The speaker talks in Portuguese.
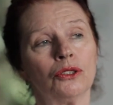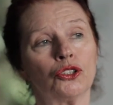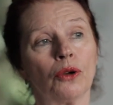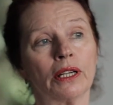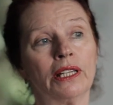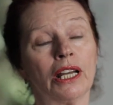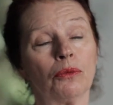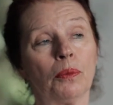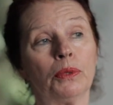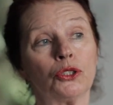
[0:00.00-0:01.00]
Joaquim era
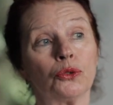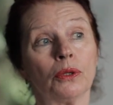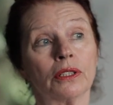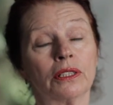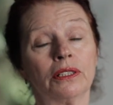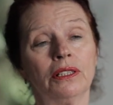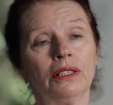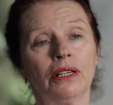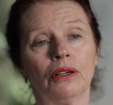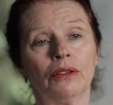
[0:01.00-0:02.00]
uma pessoa que
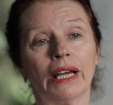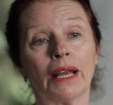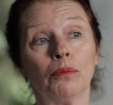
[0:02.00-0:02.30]
eu era